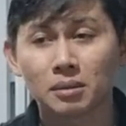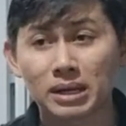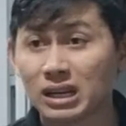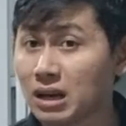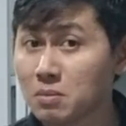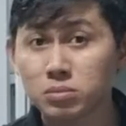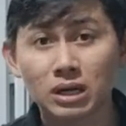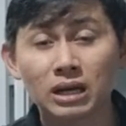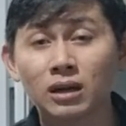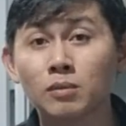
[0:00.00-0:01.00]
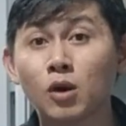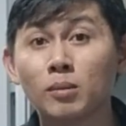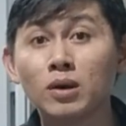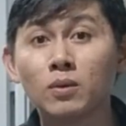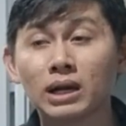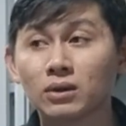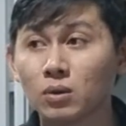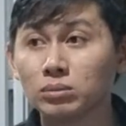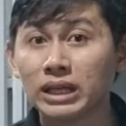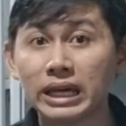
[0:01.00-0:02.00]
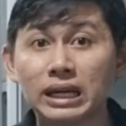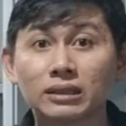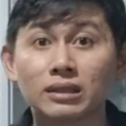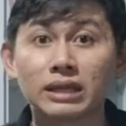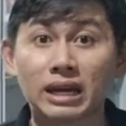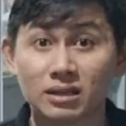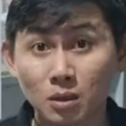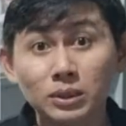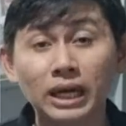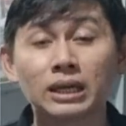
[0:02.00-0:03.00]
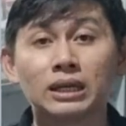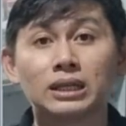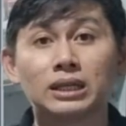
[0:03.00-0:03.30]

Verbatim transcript: Bạn thấy nắng nóng oi bức quá nó cũng gây cái tình trạng là sốc cây.